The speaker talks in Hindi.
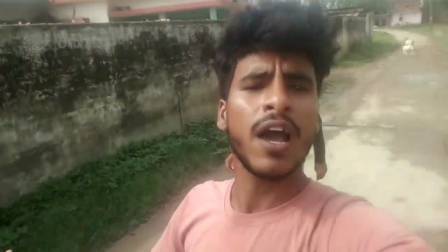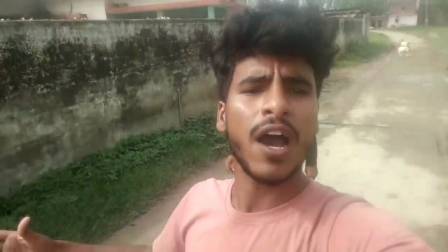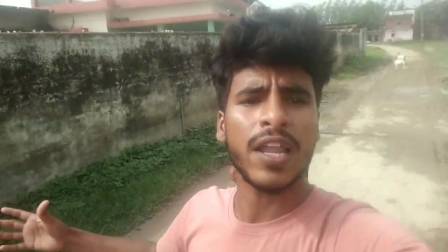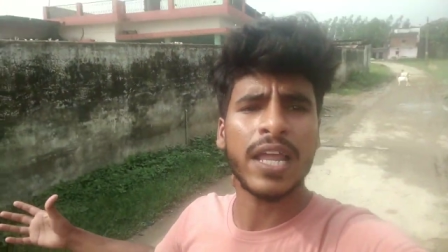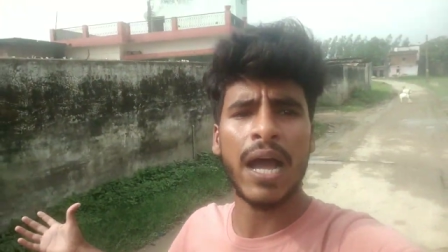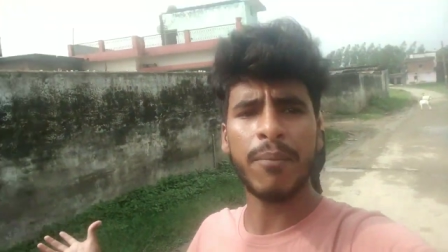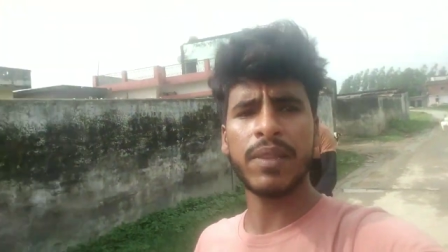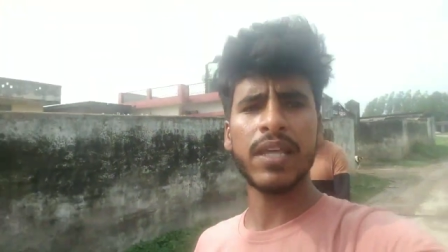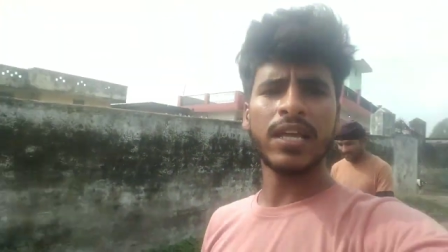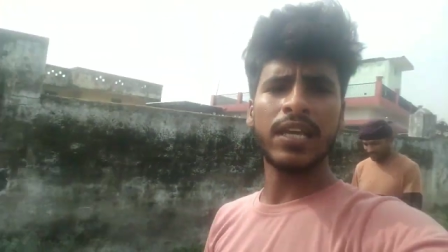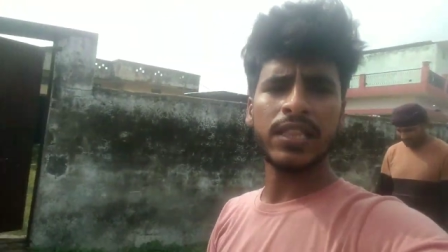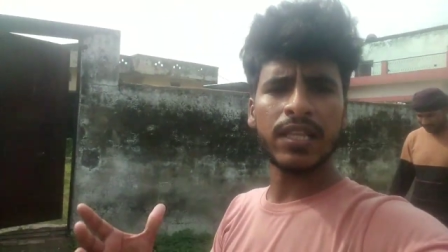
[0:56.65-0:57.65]
और यहाँ पे देखिए
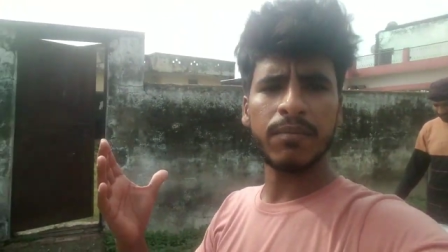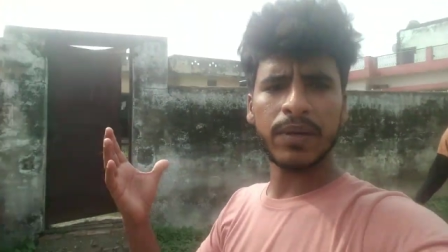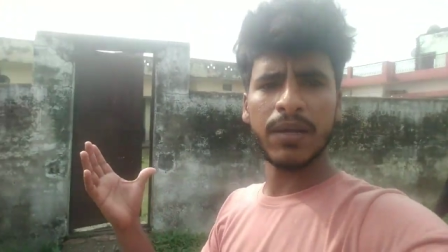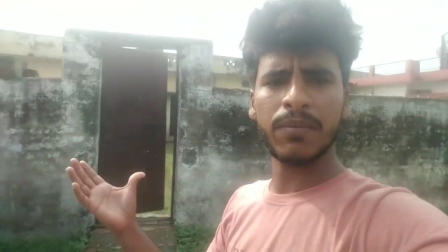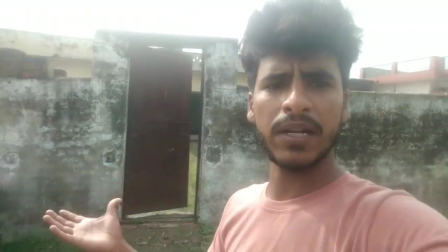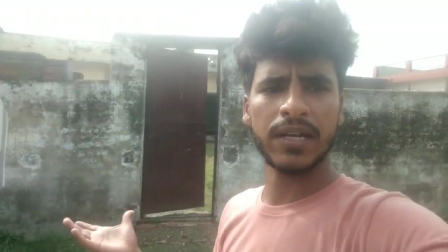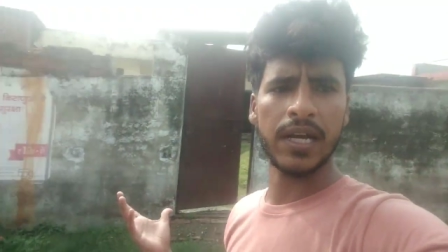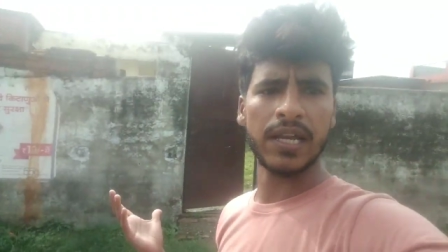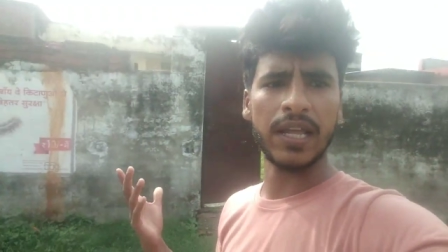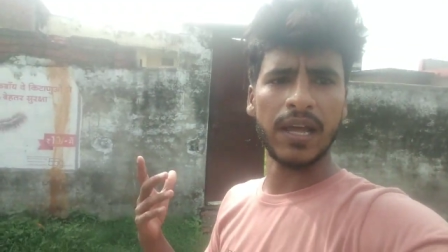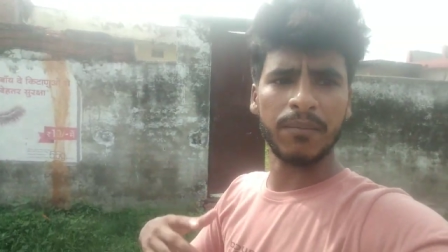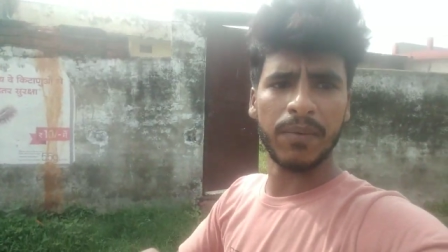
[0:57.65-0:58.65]
कितने बड़े बड़े घर
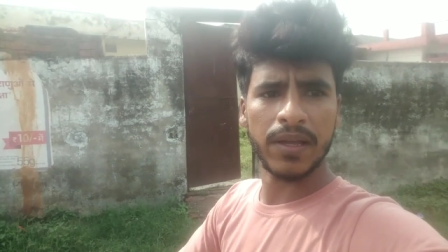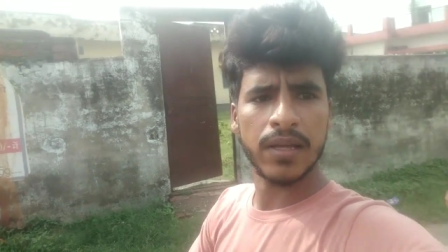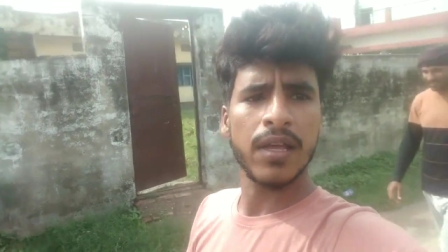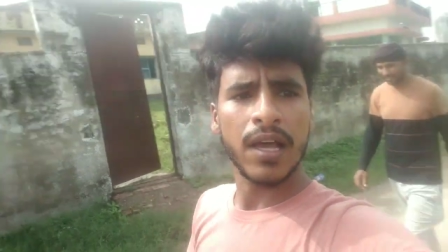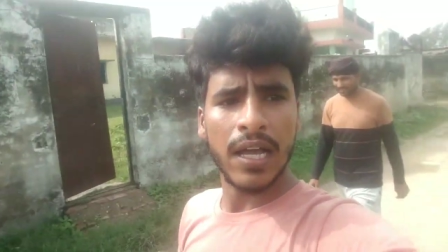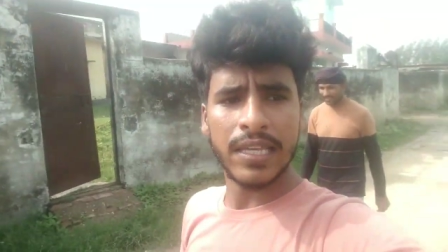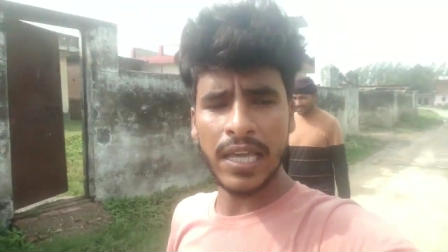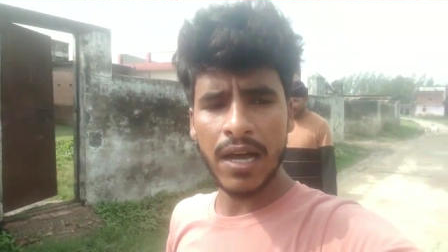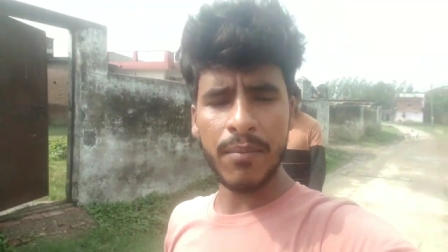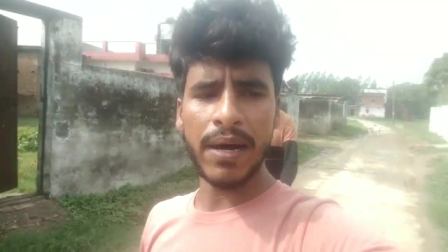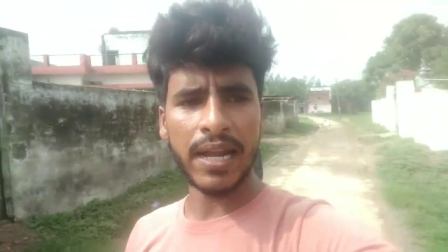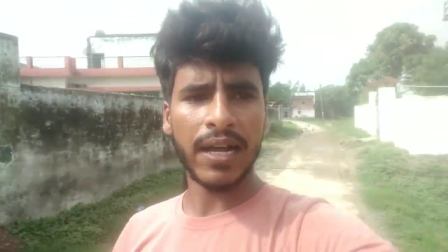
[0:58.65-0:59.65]
हैं यहाँ पे ये
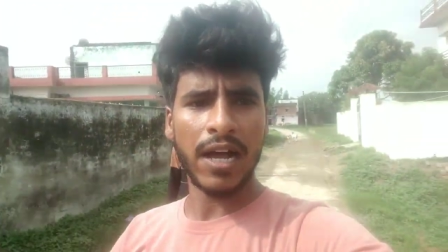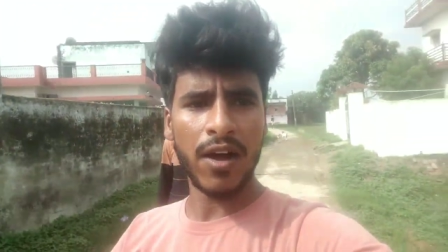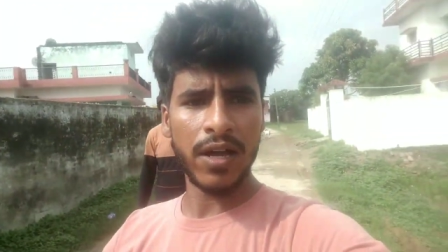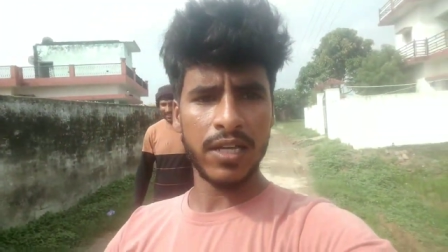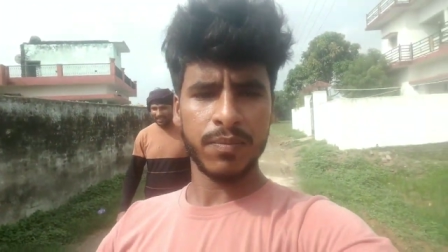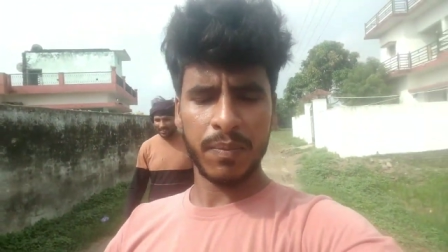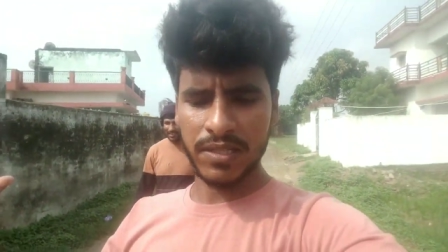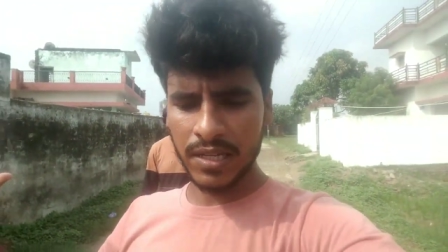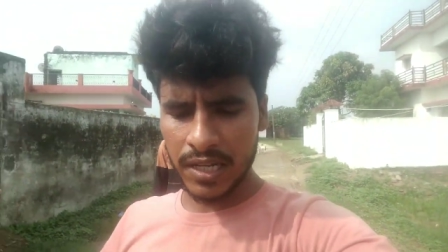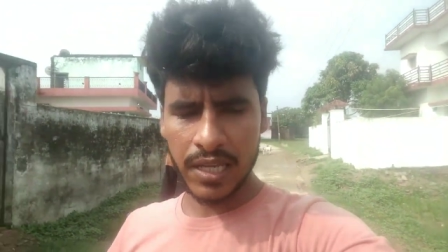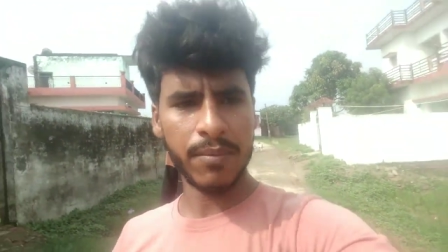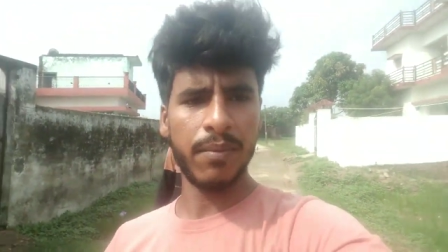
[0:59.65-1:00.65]
हमारा गांव है
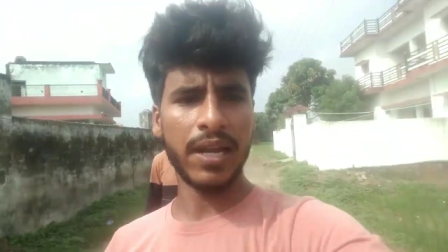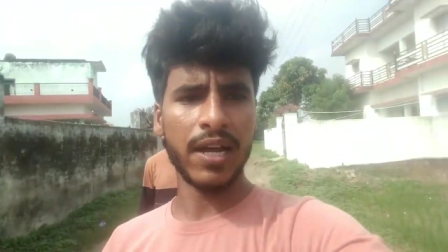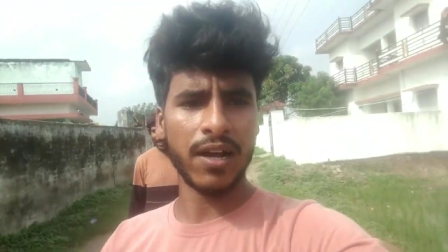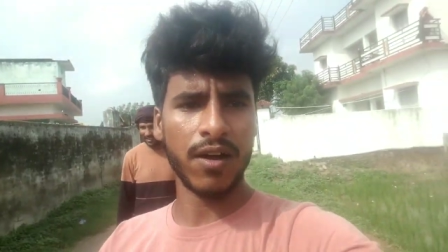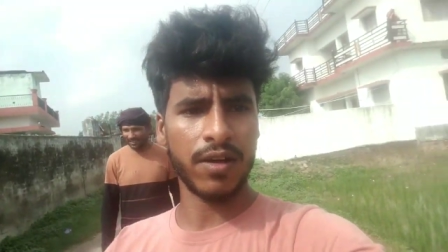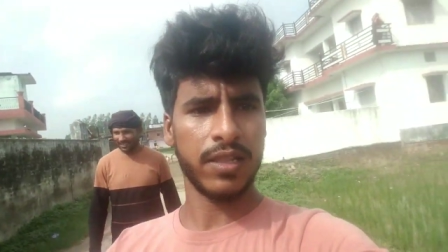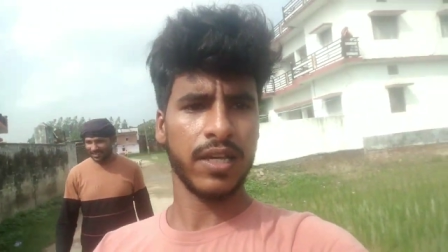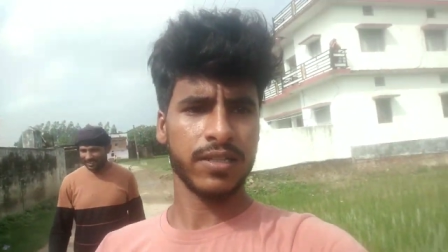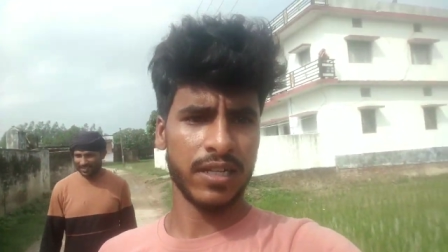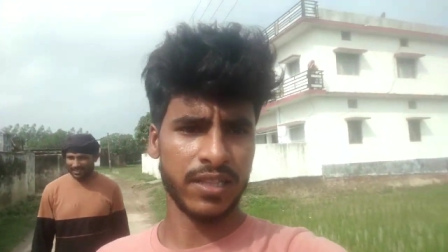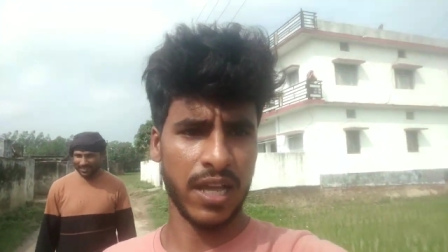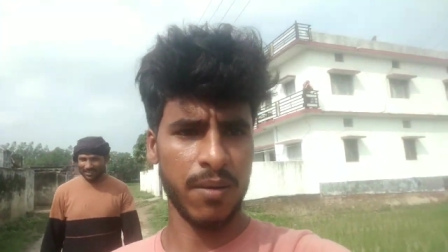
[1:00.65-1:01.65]
स्पेशली ये मेरा गांव है देख
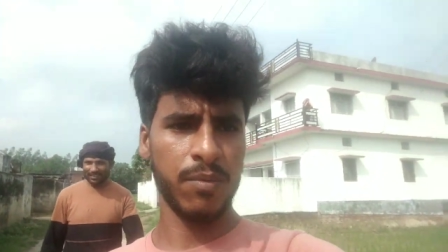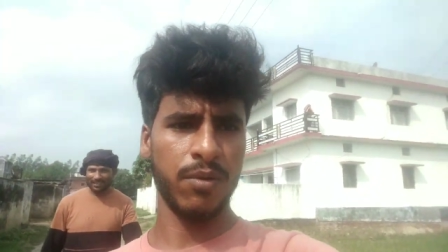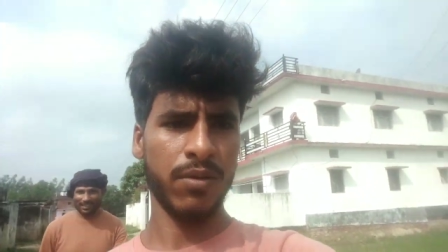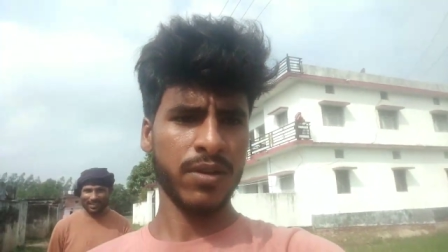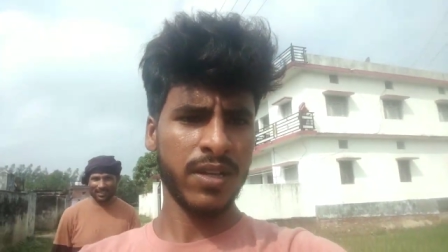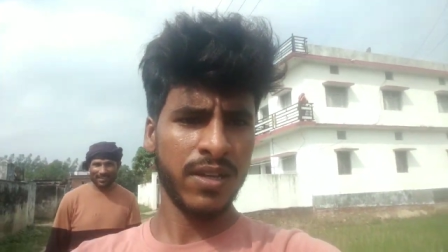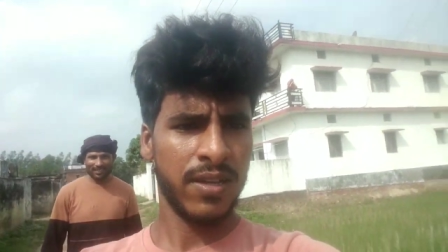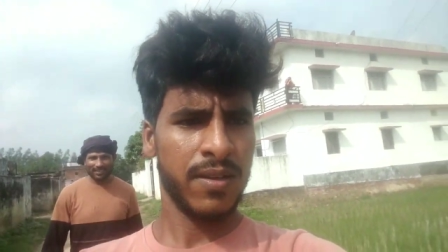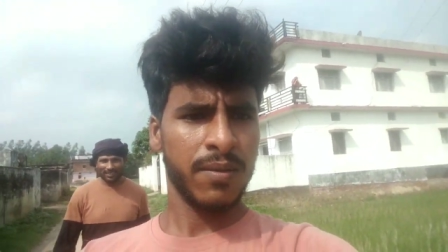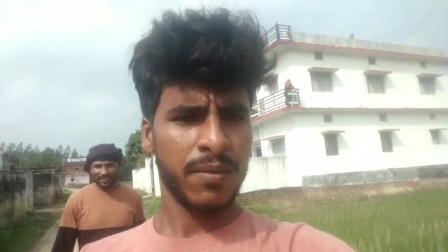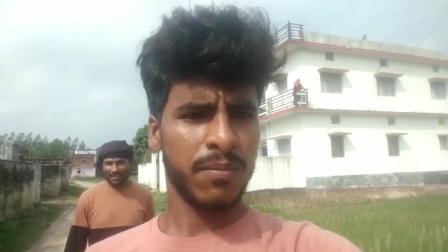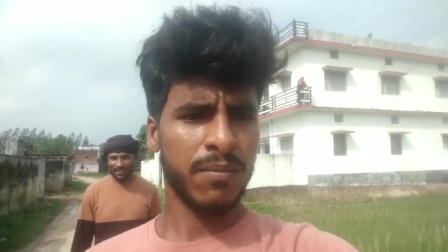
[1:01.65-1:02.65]
सकते हैं आप लोग
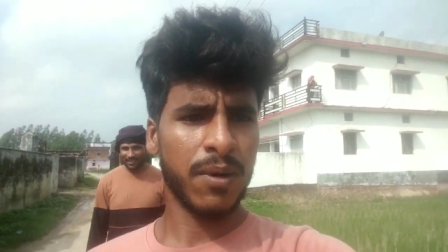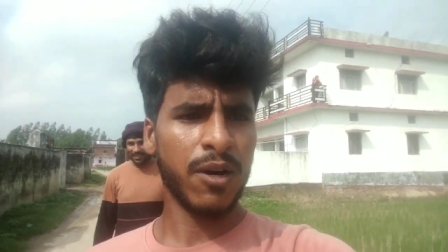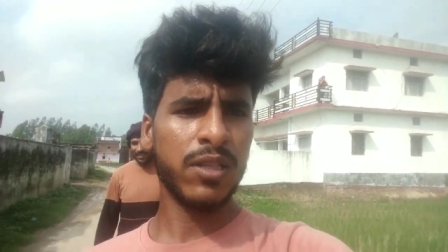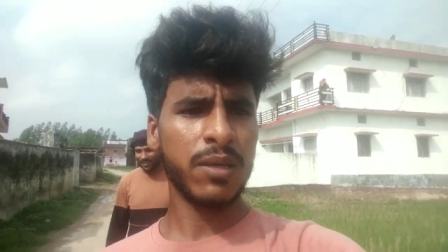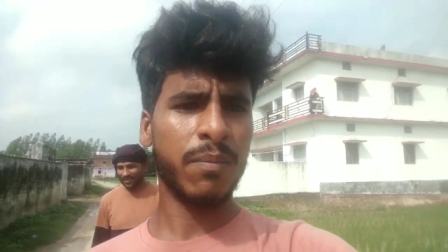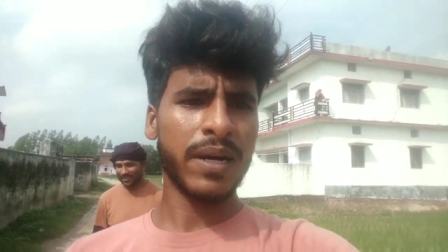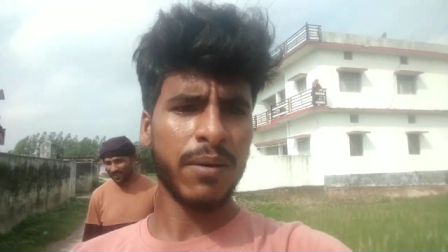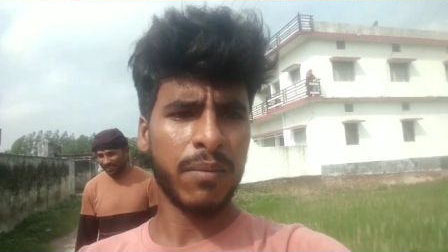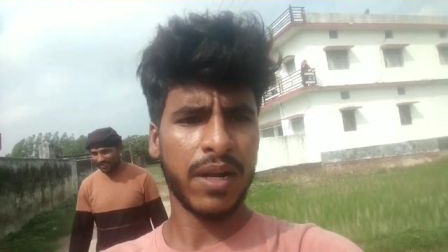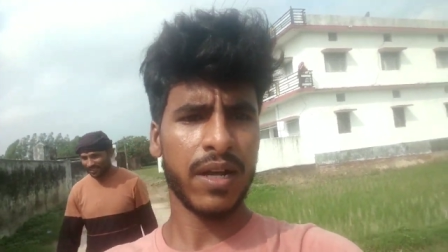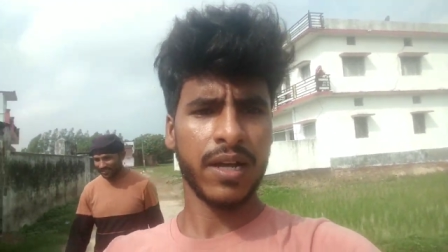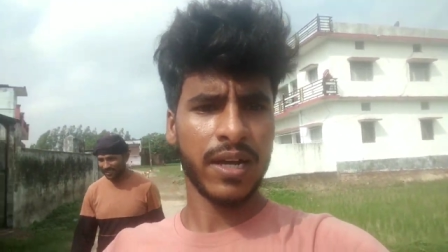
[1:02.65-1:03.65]
बहुत ही बड़ा
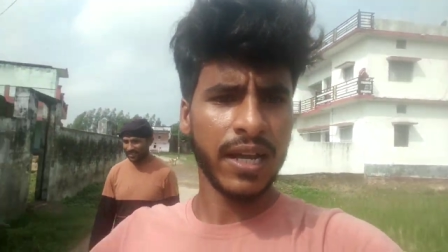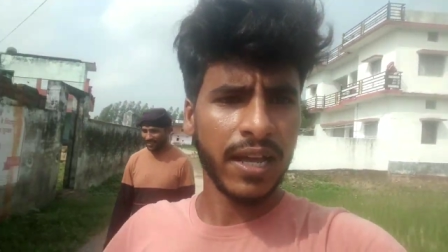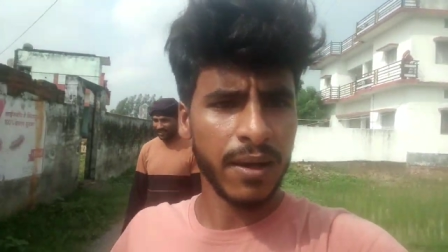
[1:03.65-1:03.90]
बड़ा घर है